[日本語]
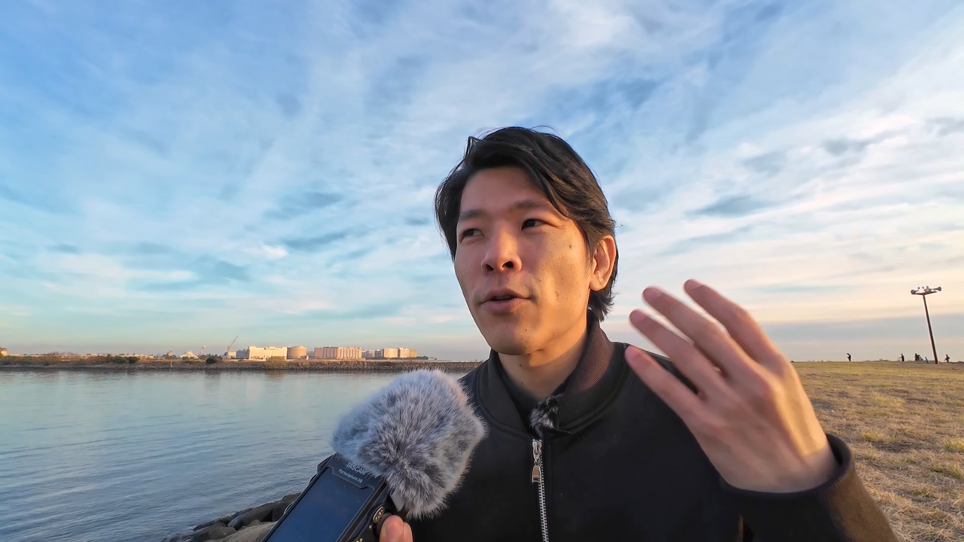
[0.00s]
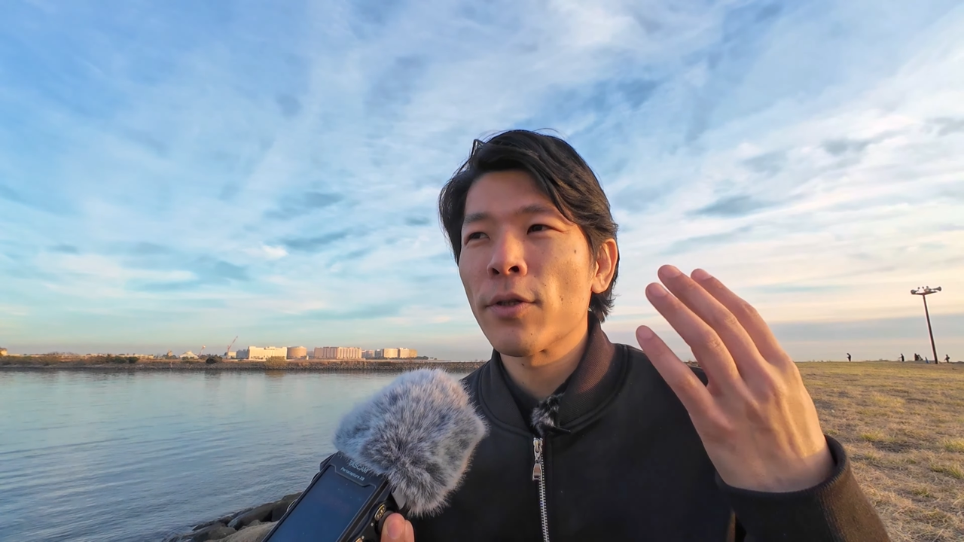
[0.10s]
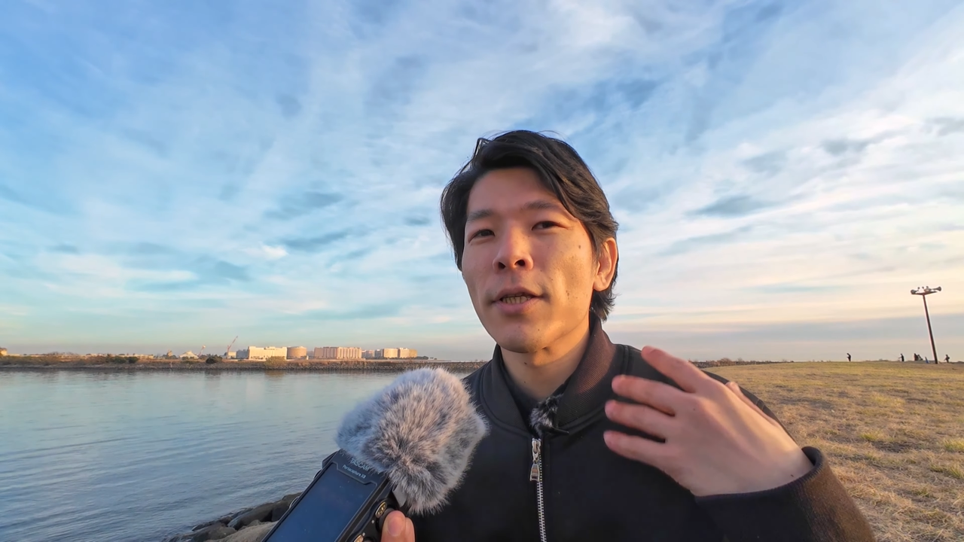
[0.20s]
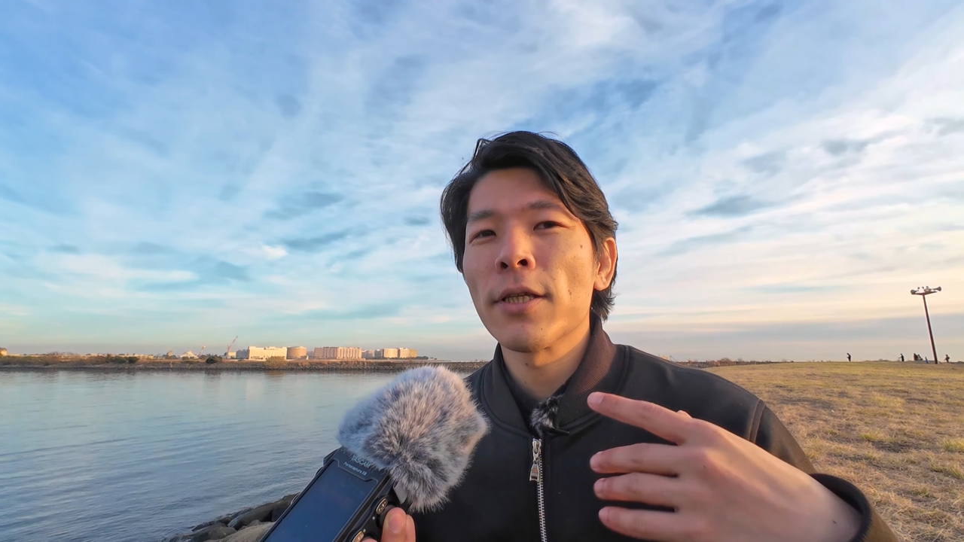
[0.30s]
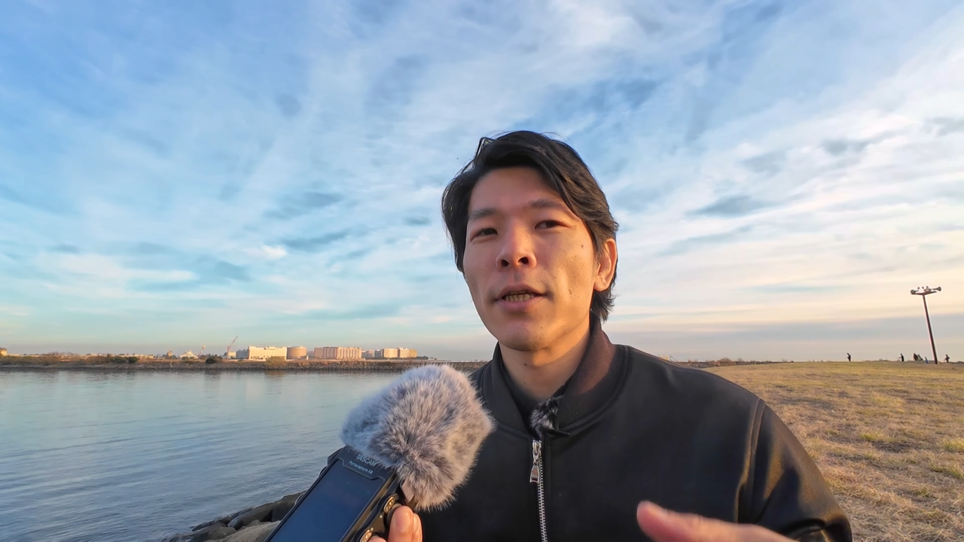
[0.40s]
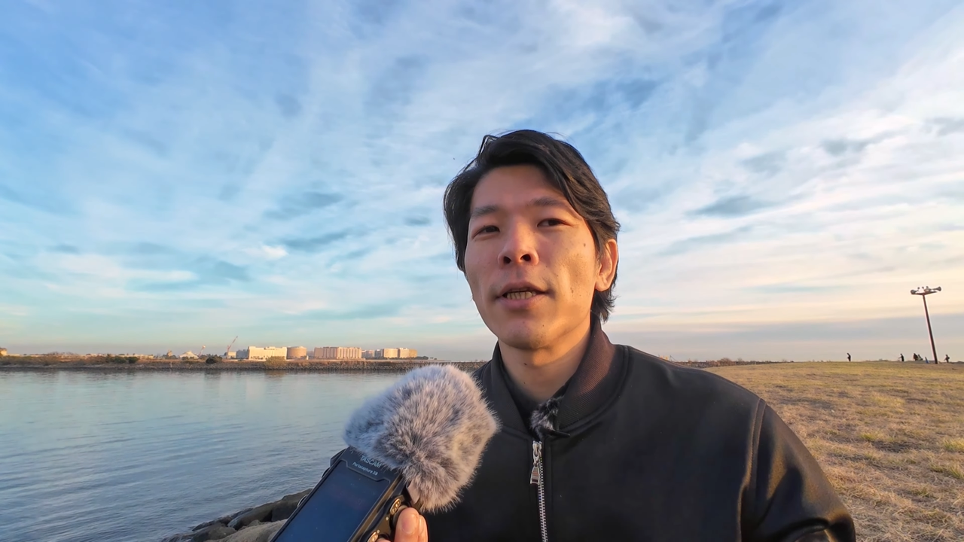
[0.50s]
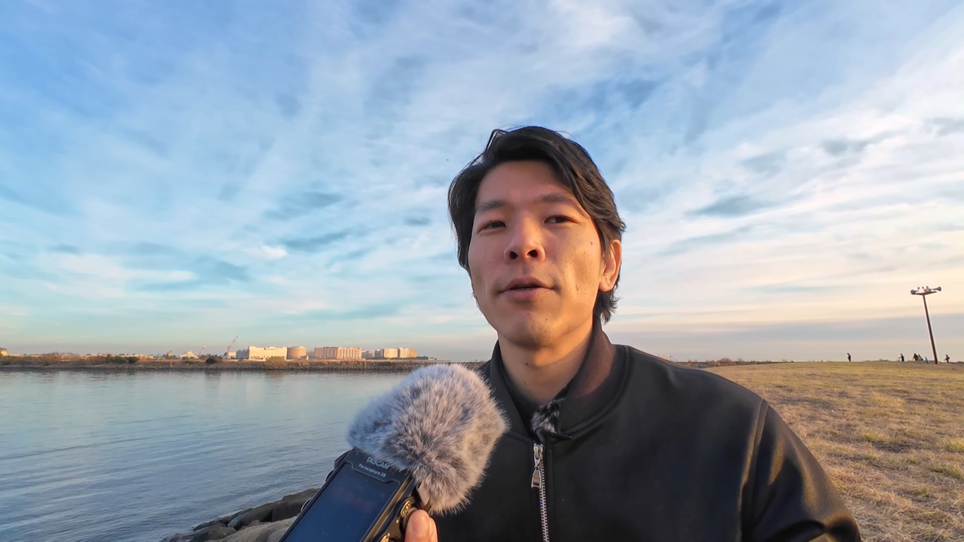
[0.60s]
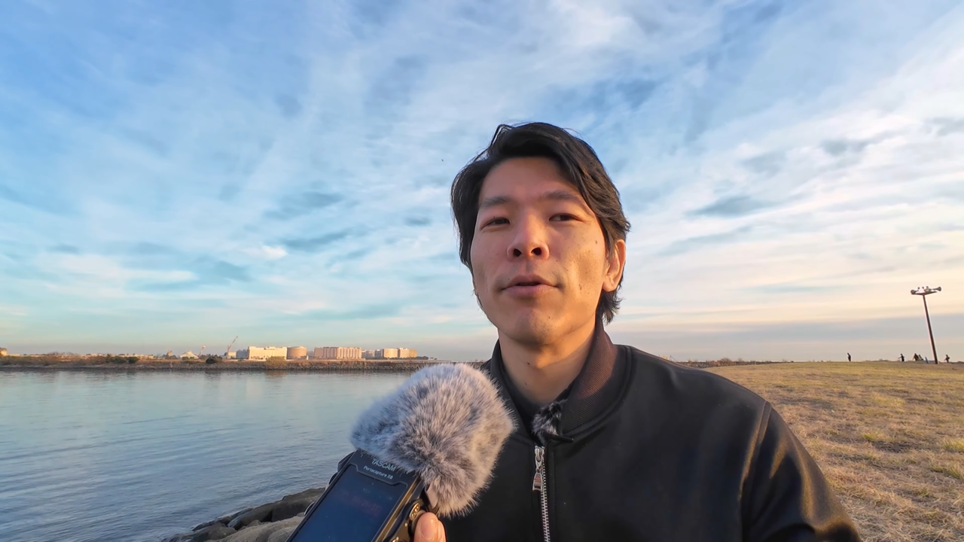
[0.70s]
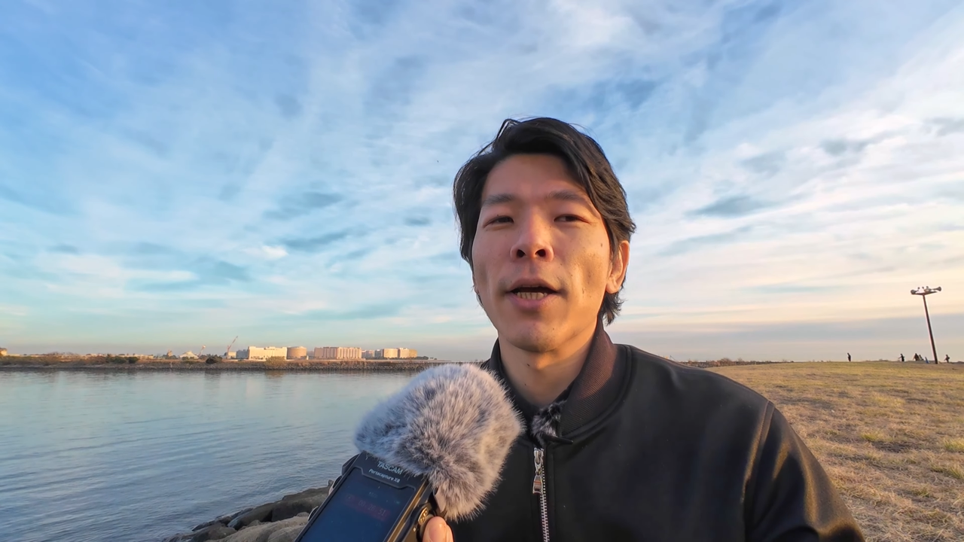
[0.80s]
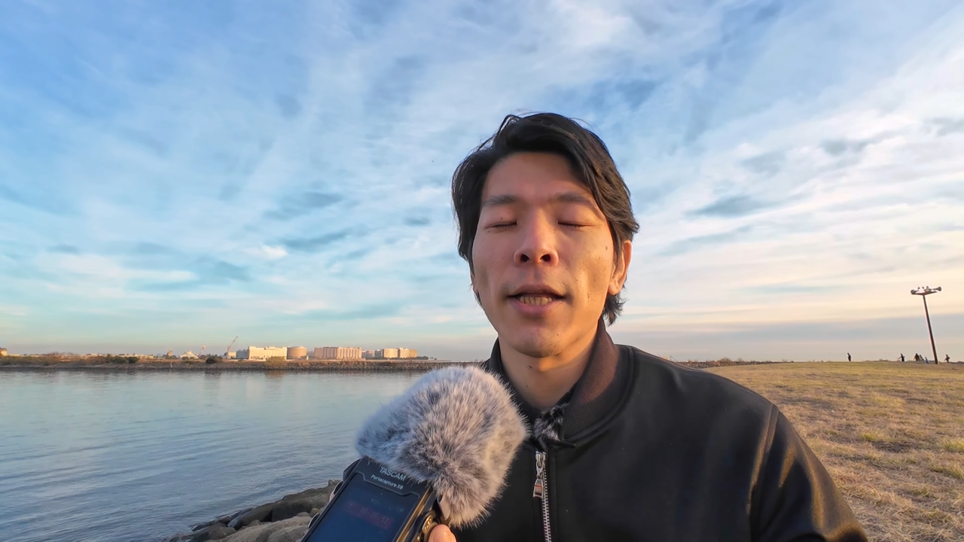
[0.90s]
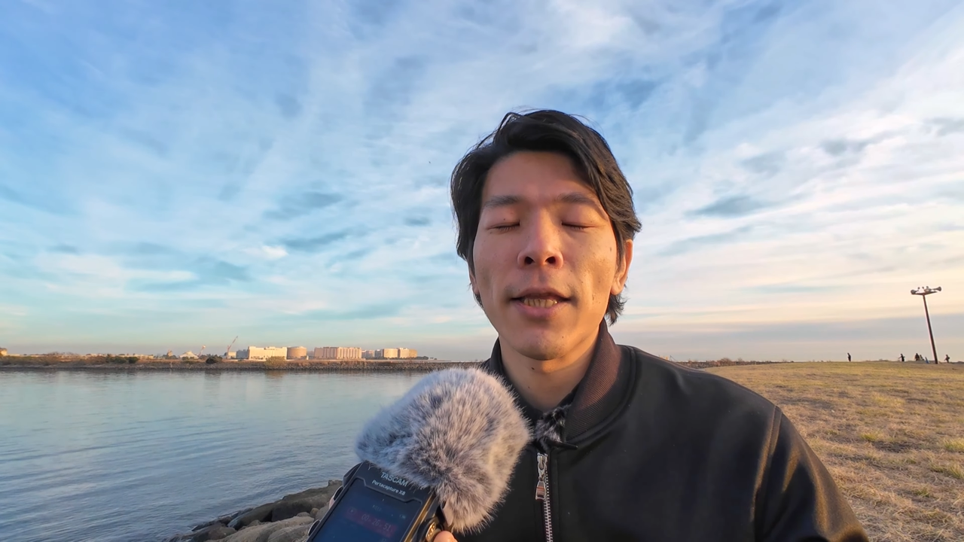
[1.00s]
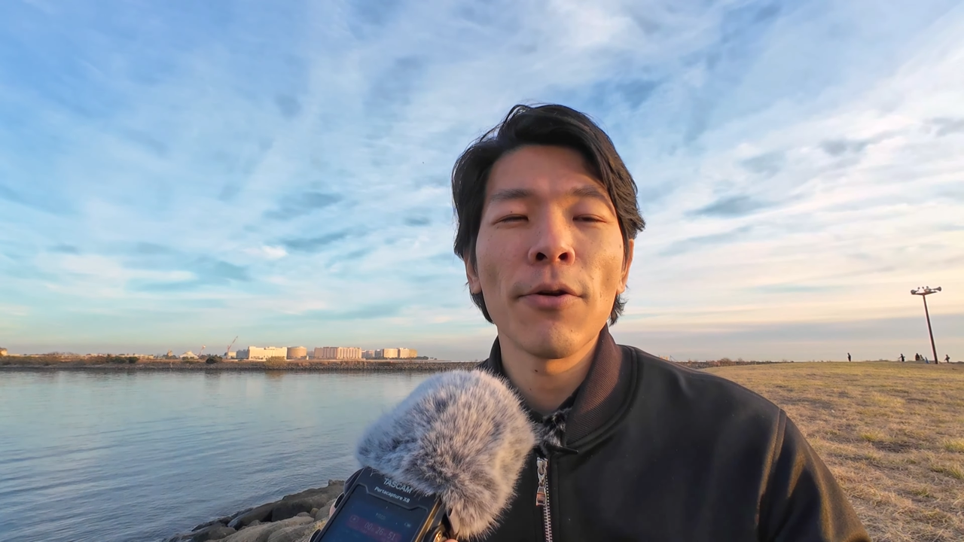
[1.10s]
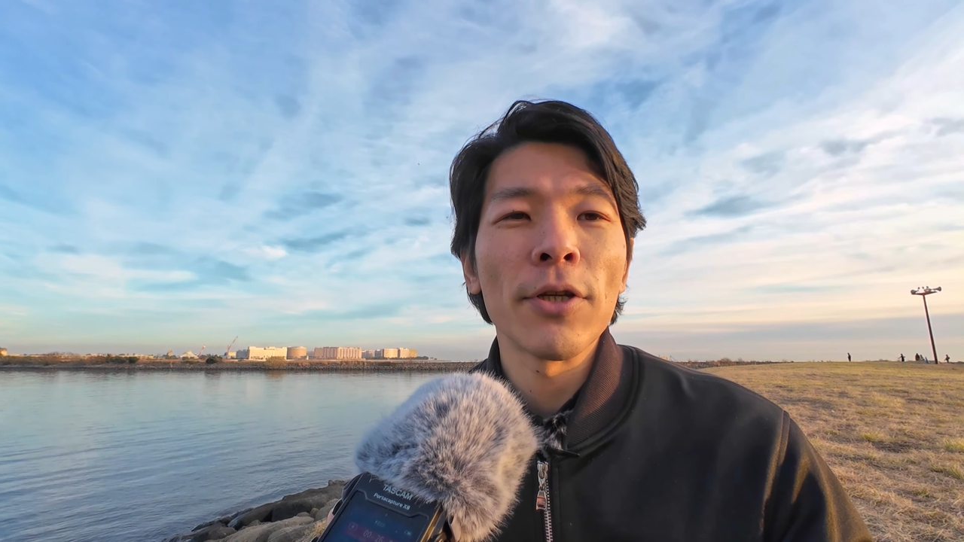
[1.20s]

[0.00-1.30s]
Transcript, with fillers: 直接皮膚に当てるよ